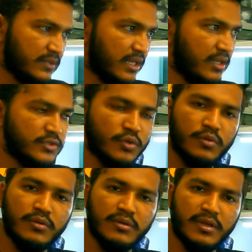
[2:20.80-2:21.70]
তাহলে
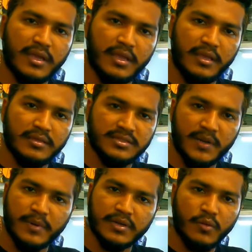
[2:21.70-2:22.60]
চলুন আগে
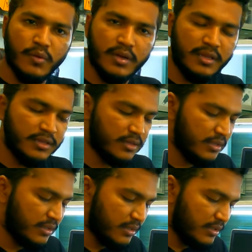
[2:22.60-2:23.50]
জেলে ব্রেকটা করে নিই
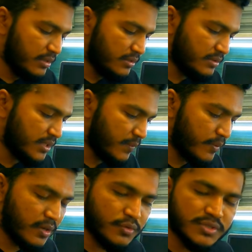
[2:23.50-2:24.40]
জেলে
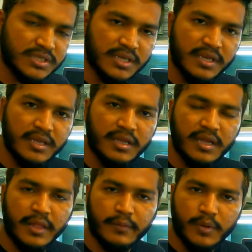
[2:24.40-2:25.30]
ব্রেক হচ্ছে
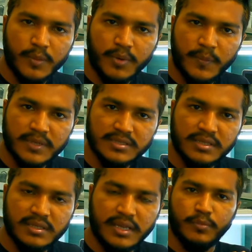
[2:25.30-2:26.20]
আইক্লার
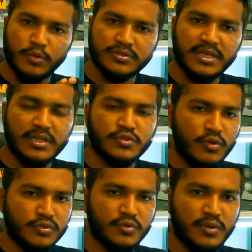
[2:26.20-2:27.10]
বাইপাসের পথটাকে
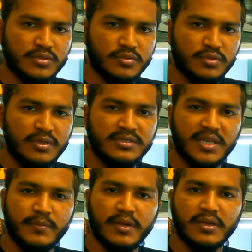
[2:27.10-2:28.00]
সহজ করার জন্যই
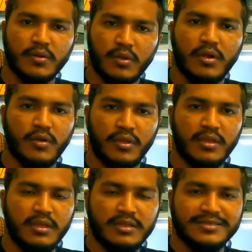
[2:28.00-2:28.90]
জেলে ব্রেকটা করা হয়
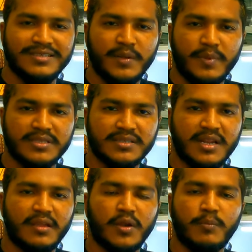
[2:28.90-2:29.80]
জেলে ব্রেক
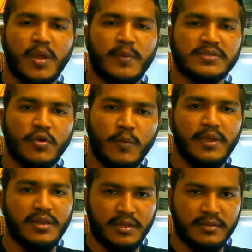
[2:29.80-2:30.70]
ছাড়া আইক্লার বাইপাস
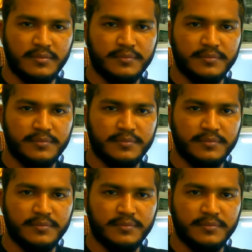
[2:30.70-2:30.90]
হবেই না